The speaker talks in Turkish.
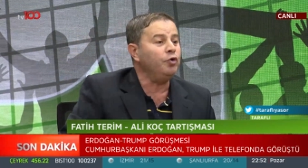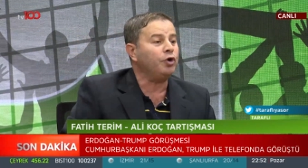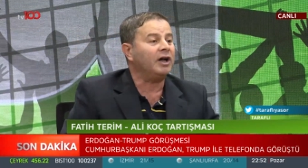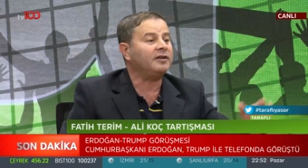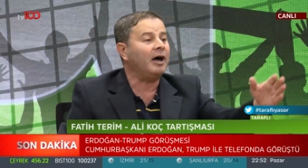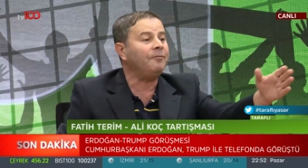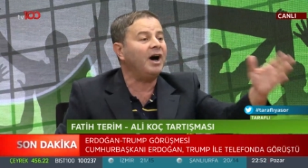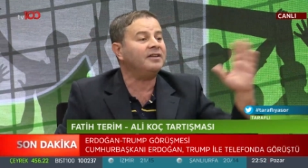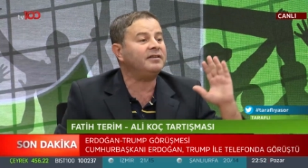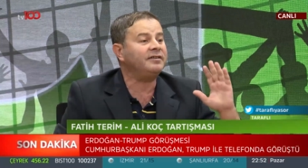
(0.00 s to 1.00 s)
büyük hata
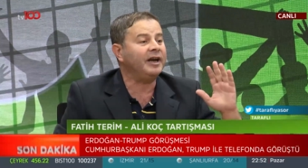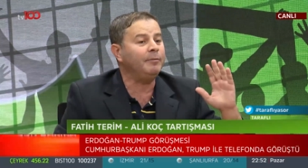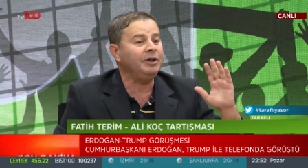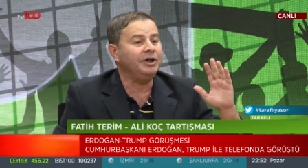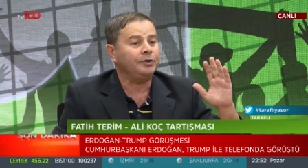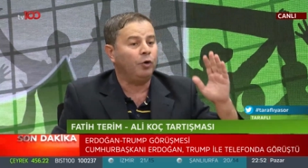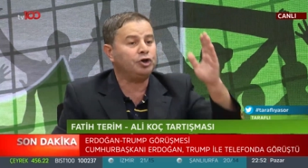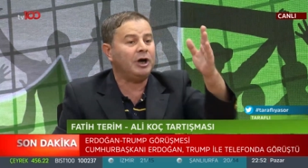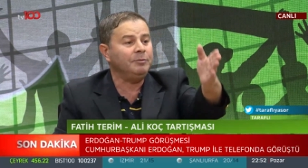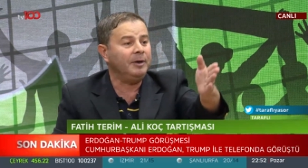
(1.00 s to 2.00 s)
Fatih Terim'indir.
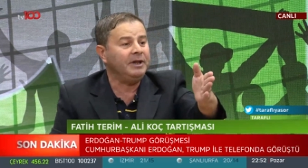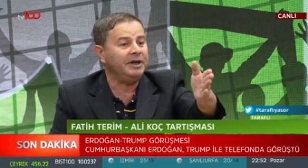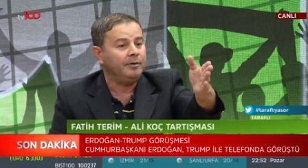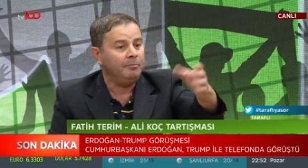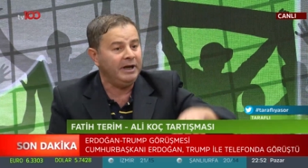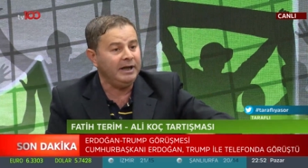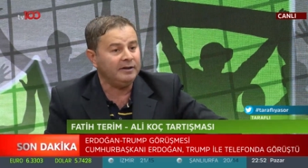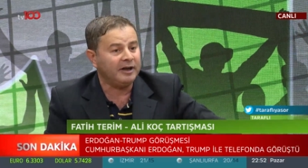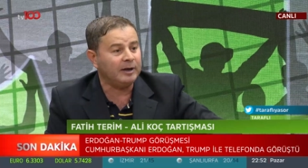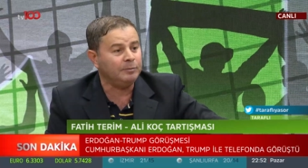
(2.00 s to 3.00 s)
Hocam da bilir. Milli
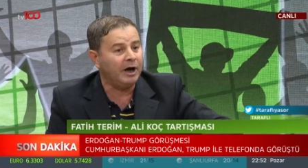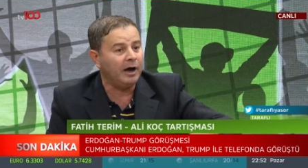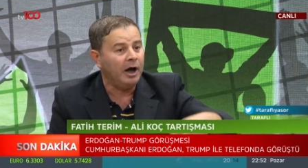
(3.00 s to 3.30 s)
Oo. takımda